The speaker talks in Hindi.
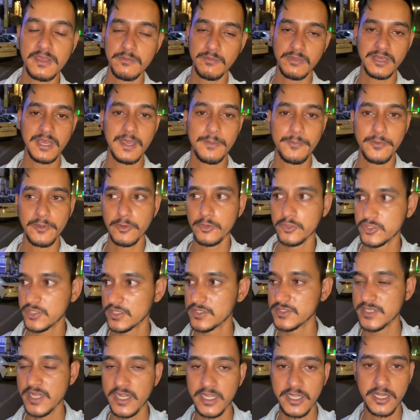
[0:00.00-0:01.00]
मिला
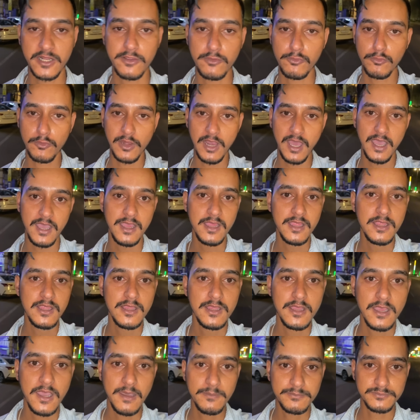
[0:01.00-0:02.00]
पोल्यूशन सेंटर खुला
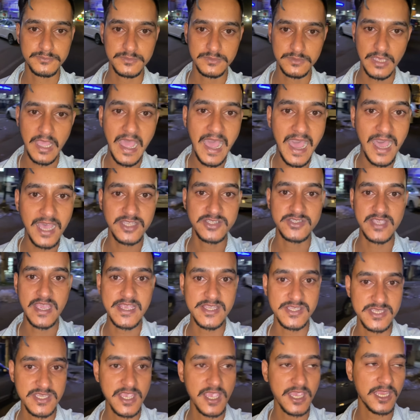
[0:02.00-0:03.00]
आस
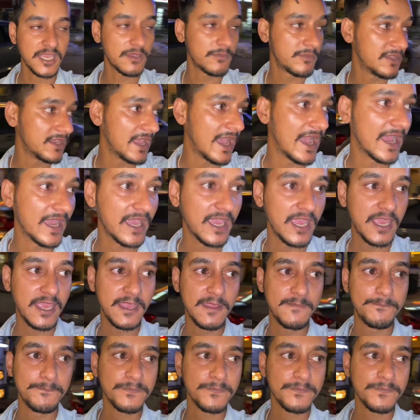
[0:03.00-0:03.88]
ऐसी है कि भाई आगे